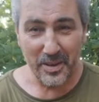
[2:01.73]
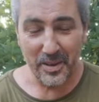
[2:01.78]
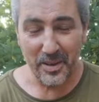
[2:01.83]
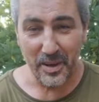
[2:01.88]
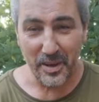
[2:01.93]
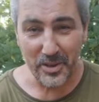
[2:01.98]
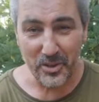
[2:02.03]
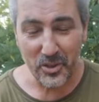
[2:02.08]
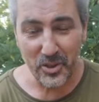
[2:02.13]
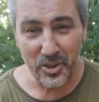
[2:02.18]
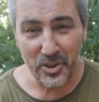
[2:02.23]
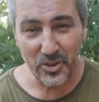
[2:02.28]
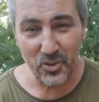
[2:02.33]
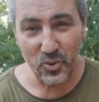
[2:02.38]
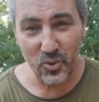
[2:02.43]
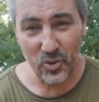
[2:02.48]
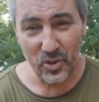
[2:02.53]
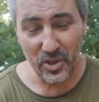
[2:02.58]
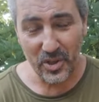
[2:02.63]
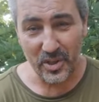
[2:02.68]

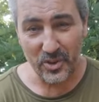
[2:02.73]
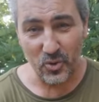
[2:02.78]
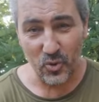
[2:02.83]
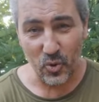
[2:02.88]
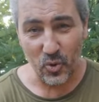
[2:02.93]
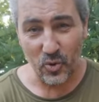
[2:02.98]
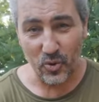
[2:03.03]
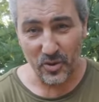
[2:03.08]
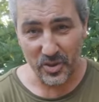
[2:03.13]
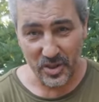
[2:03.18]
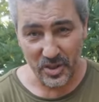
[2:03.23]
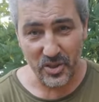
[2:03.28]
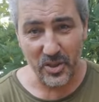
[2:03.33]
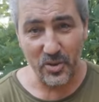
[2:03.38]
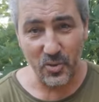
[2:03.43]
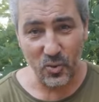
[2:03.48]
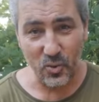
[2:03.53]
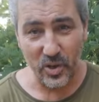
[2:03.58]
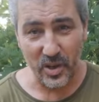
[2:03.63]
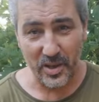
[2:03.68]
российскую территорию, зашли
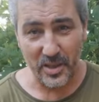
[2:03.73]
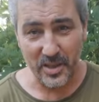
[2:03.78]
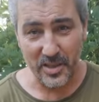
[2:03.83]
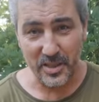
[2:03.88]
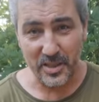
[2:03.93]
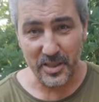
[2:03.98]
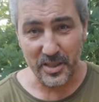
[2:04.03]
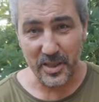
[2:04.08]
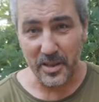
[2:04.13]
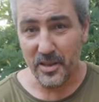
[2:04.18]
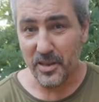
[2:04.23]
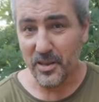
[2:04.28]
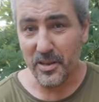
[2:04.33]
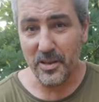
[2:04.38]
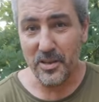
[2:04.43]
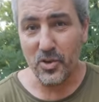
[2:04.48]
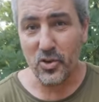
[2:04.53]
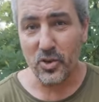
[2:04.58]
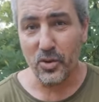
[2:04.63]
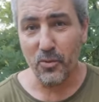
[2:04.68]
украинцы, и
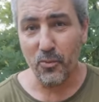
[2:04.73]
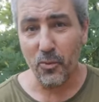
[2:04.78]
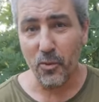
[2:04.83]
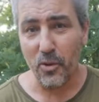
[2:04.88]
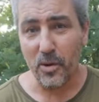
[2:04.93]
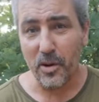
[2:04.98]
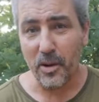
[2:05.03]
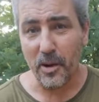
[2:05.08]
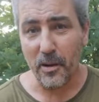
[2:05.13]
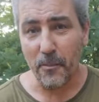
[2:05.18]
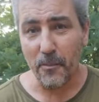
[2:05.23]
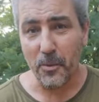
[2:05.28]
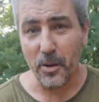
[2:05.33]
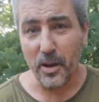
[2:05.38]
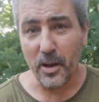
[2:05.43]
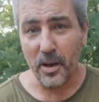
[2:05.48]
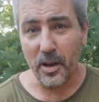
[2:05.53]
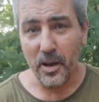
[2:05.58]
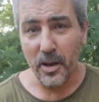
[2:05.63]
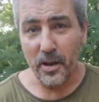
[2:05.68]
ничего как бы.
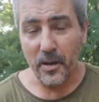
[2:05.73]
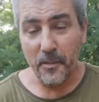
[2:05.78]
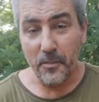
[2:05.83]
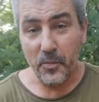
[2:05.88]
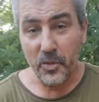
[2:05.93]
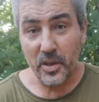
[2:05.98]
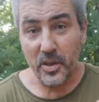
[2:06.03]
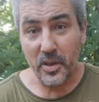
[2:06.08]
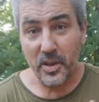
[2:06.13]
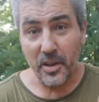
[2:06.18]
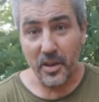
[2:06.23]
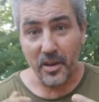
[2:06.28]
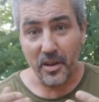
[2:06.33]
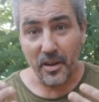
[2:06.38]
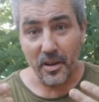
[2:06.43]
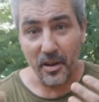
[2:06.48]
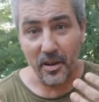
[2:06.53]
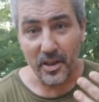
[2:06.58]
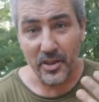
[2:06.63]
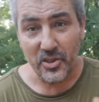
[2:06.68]
И
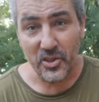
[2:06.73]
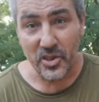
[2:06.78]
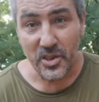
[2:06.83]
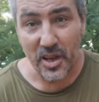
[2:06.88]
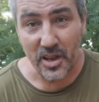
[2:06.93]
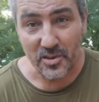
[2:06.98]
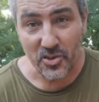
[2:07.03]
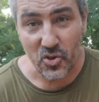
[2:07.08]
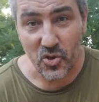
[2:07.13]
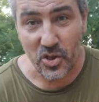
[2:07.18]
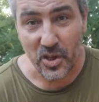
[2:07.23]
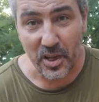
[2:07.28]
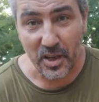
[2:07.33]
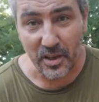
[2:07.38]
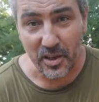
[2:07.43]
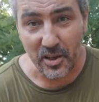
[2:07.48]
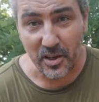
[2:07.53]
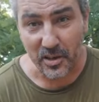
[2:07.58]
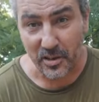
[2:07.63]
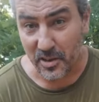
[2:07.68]
россияне
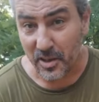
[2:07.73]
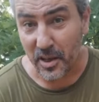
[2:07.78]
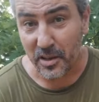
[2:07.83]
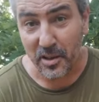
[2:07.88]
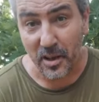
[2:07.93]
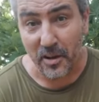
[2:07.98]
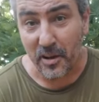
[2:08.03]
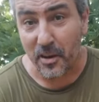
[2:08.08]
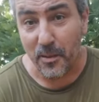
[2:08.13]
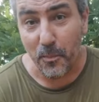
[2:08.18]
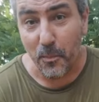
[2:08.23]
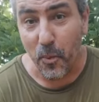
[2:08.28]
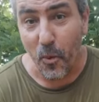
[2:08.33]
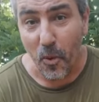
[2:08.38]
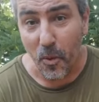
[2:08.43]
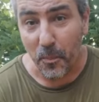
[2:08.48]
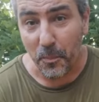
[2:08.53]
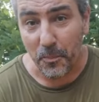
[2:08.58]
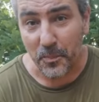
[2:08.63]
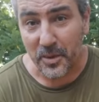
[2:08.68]
никаких ядерных
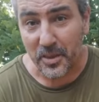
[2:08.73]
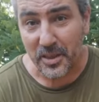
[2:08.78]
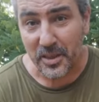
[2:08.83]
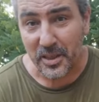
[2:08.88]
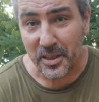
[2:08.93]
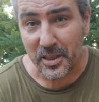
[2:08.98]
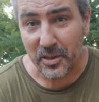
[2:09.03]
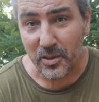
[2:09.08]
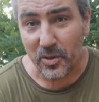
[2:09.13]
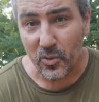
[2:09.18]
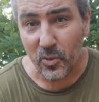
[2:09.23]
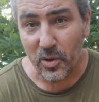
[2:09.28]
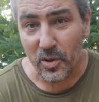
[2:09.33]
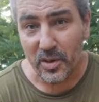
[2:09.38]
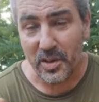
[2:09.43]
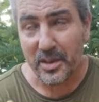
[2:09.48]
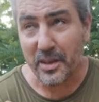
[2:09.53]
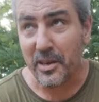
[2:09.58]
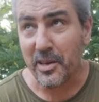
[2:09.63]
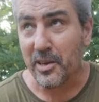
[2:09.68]
бомб не скидывали,
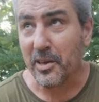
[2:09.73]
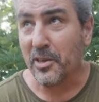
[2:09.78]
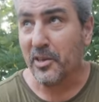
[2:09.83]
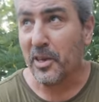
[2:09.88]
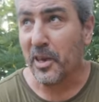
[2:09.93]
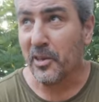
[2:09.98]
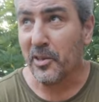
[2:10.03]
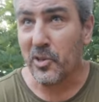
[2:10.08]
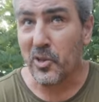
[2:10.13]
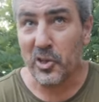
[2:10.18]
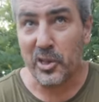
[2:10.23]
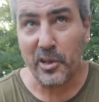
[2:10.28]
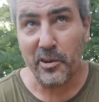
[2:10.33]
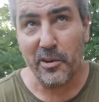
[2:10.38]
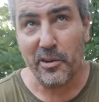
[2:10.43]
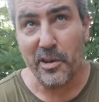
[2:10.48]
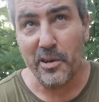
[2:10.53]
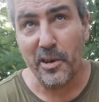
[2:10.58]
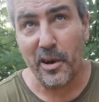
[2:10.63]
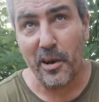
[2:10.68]
никаких тактического
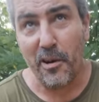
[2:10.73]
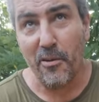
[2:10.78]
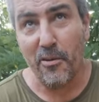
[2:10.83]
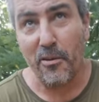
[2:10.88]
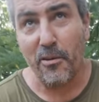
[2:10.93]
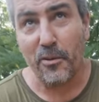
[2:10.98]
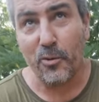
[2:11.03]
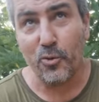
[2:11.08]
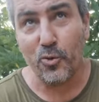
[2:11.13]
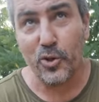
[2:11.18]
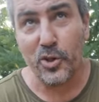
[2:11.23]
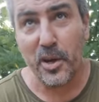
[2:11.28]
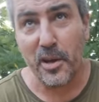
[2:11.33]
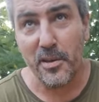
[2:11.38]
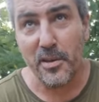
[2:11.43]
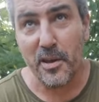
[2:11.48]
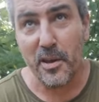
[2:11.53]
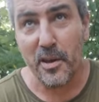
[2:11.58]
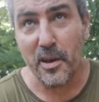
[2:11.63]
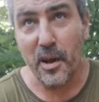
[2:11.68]
ядерного
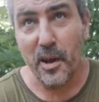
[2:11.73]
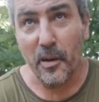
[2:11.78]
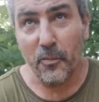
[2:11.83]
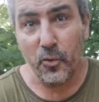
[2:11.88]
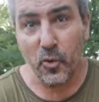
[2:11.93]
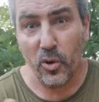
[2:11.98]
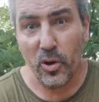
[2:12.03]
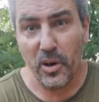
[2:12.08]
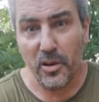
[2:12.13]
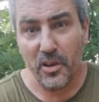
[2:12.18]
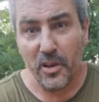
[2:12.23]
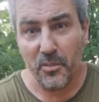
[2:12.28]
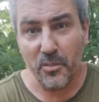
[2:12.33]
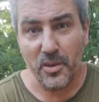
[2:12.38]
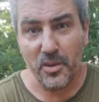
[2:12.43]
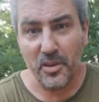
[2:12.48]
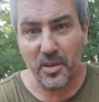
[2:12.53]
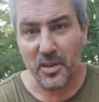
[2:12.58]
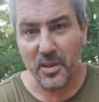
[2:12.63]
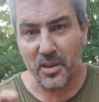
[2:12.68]
вооружения. Только там
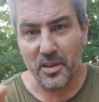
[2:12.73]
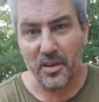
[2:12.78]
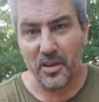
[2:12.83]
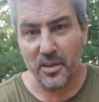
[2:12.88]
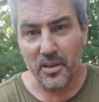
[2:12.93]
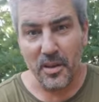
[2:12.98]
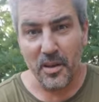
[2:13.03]
эти